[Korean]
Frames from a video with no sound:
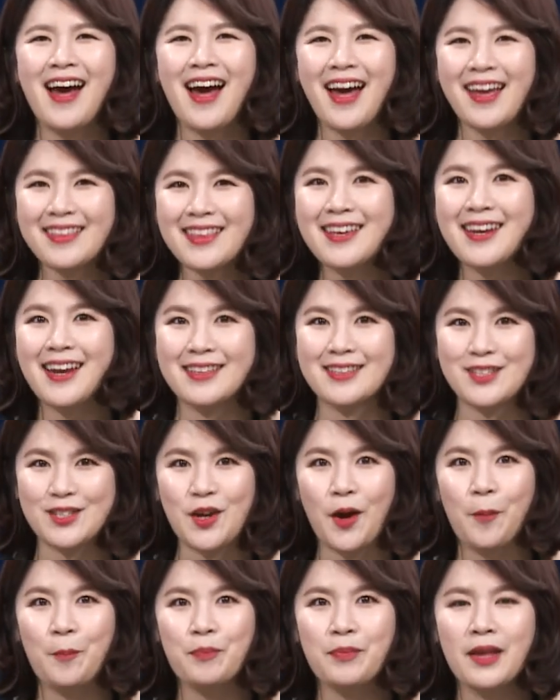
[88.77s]
한다라는
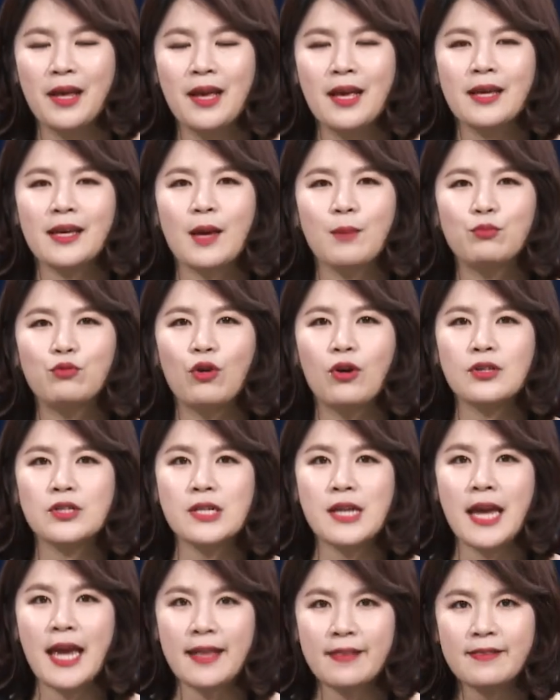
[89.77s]
점 이게
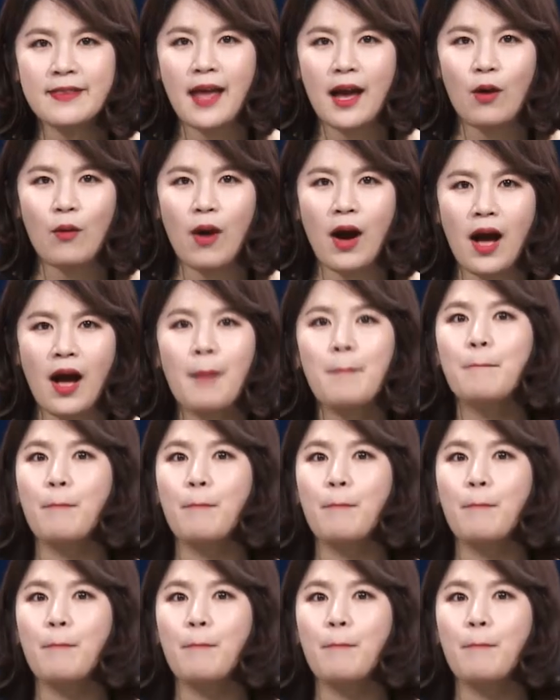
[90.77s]
무엇을 했다와